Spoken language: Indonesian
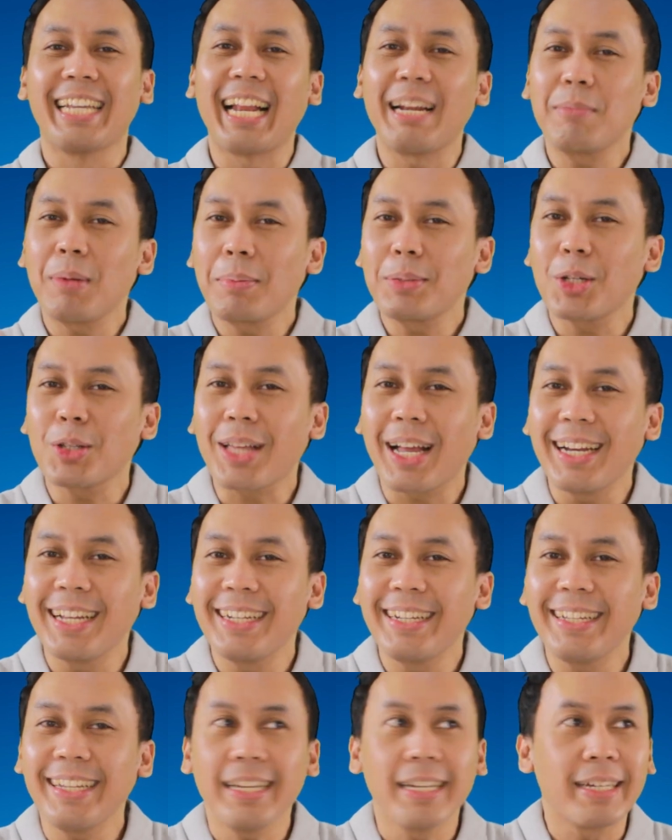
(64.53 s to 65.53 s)
Dalam episode
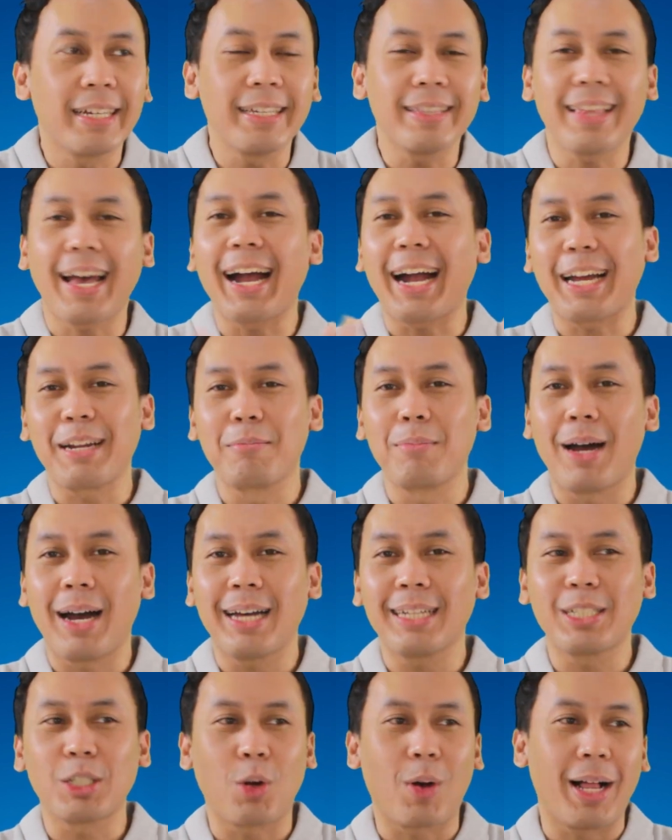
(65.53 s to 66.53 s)
kali ini, kita akan
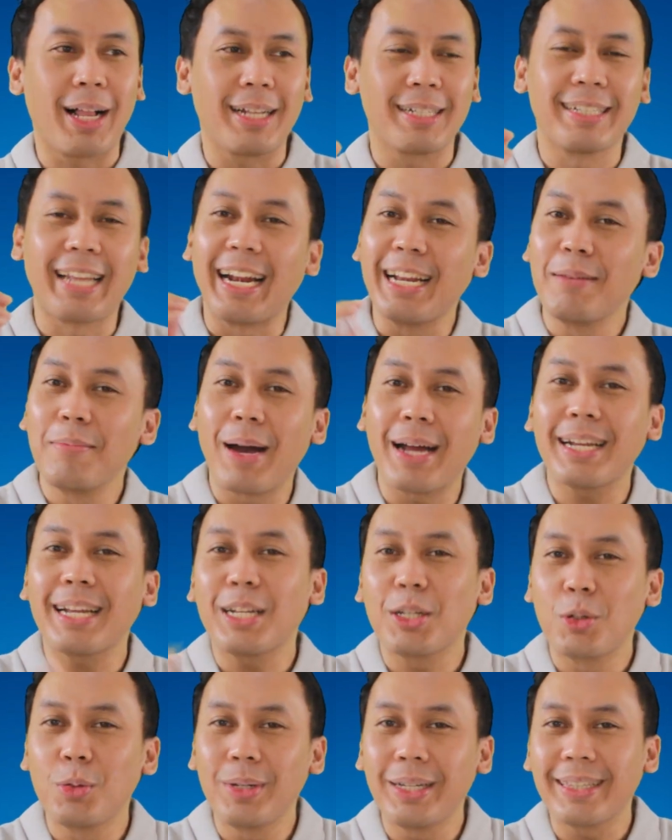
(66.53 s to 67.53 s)
bahas soal dari
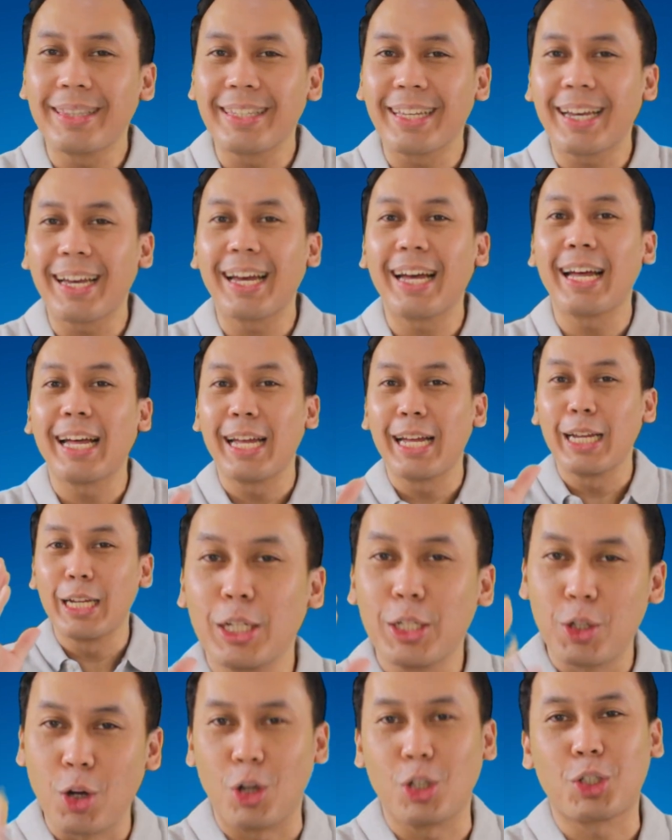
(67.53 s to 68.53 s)
mana duitnya
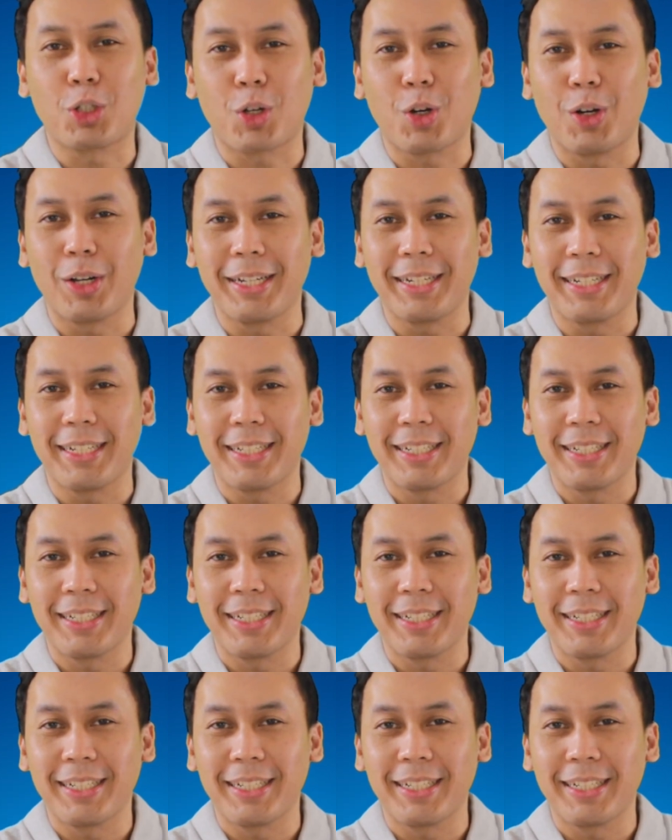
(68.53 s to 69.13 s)
Dogecoin.